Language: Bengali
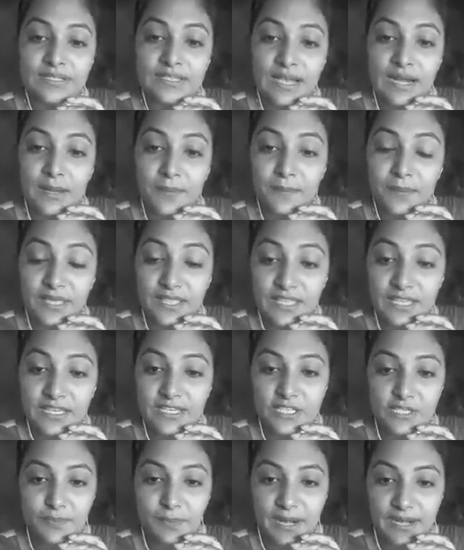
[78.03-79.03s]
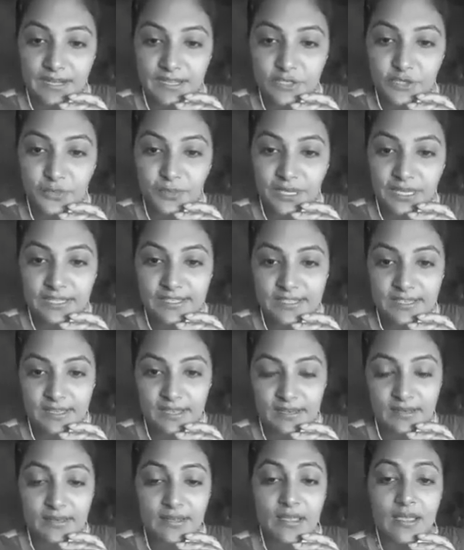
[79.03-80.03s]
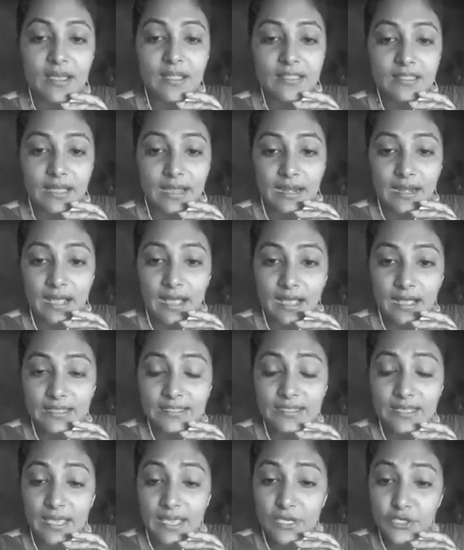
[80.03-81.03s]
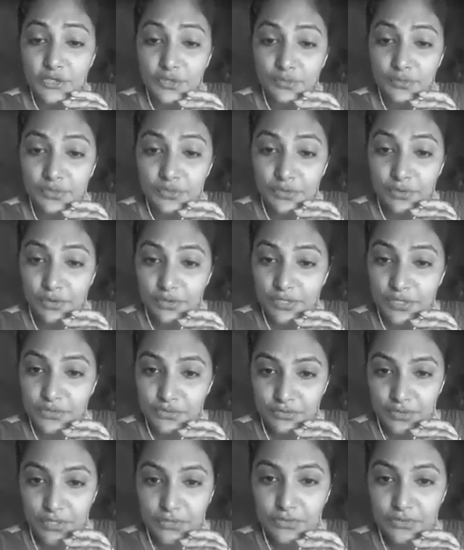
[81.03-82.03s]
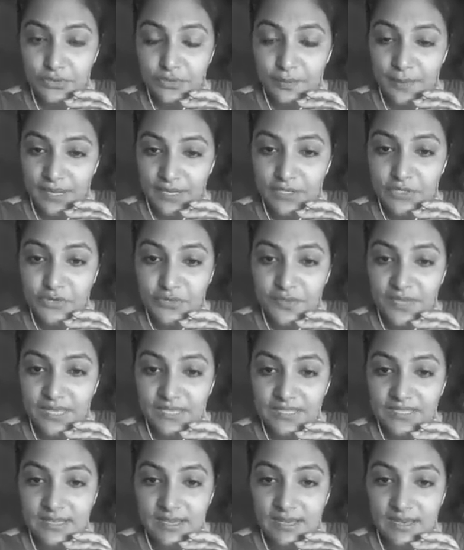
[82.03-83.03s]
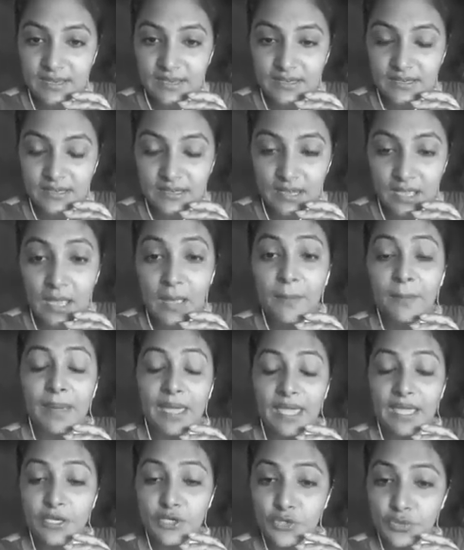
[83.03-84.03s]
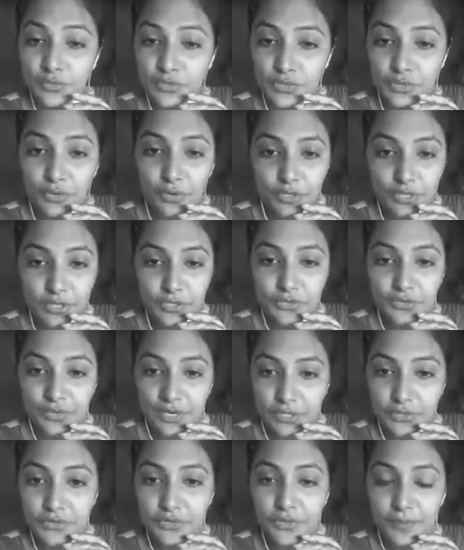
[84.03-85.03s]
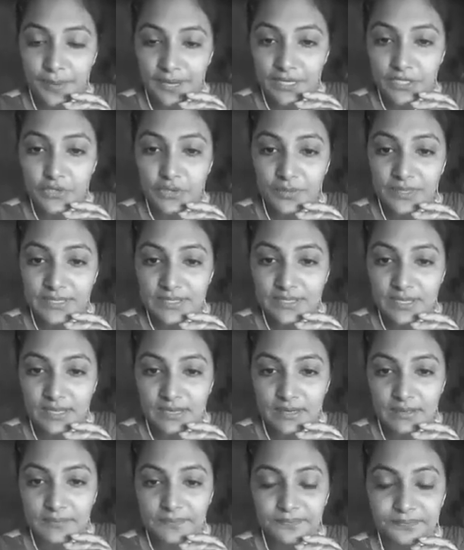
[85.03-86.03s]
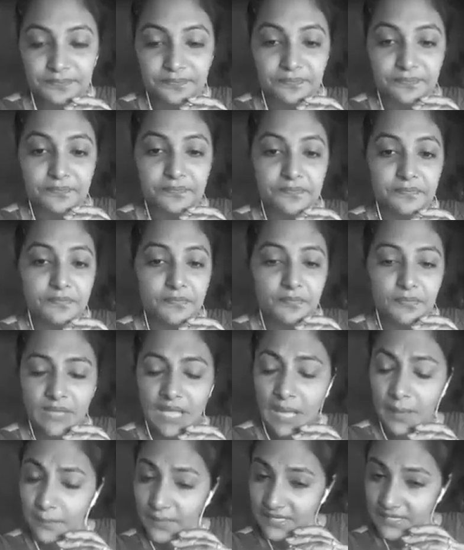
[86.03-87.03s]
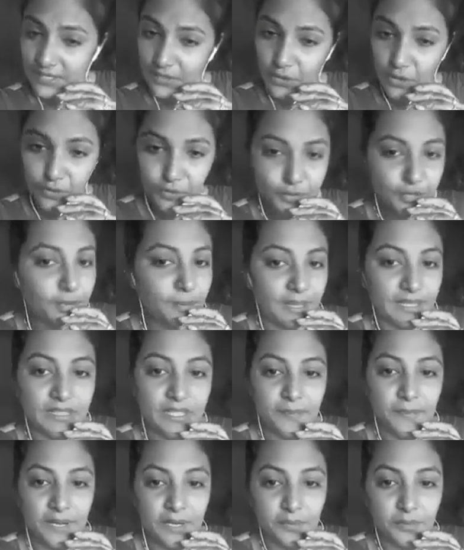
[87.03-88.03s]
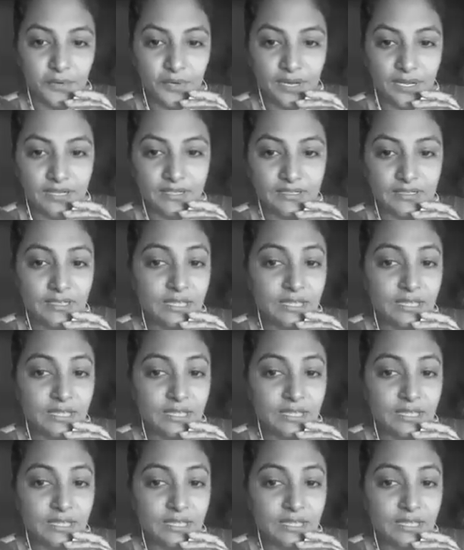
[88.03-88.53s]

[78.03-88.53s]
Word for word: যারা বিদেশ পাড়ি জমিয়েছেন তারা আজ এই সমস্ত কথা শোনার জন্য পাড়ি জমিয়েছিলেন বা এই সমস্ত কথা শোনার জন্য পাড়ি জমাচ্ছেন আমি এটা কখনোই মানতে পারবো না